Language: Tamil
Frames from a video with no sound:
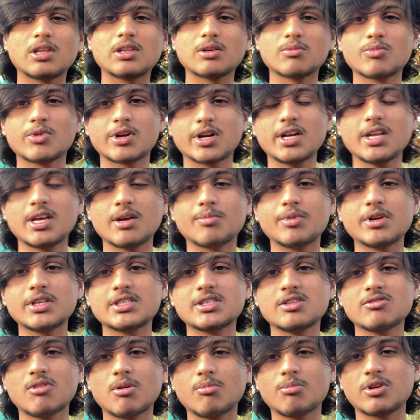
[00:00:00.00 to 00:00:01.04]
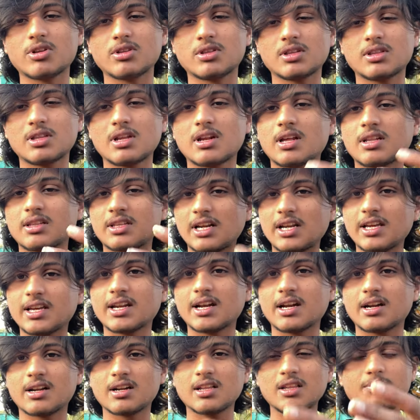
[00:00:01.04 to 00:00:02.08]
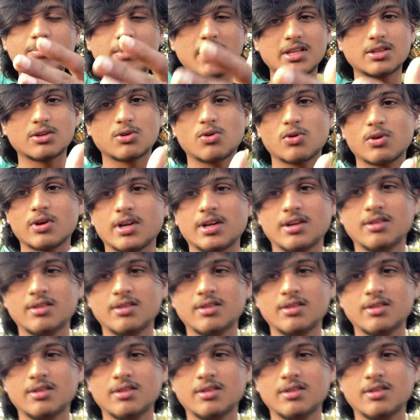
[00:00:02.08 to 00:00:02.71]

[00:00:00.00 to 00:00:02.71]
அதுக்கு முன்னாடி எப்படி ஜீவாமிருதத்தை நான் தெளிக்கிறேன்றது பார்த்துக்கோங்க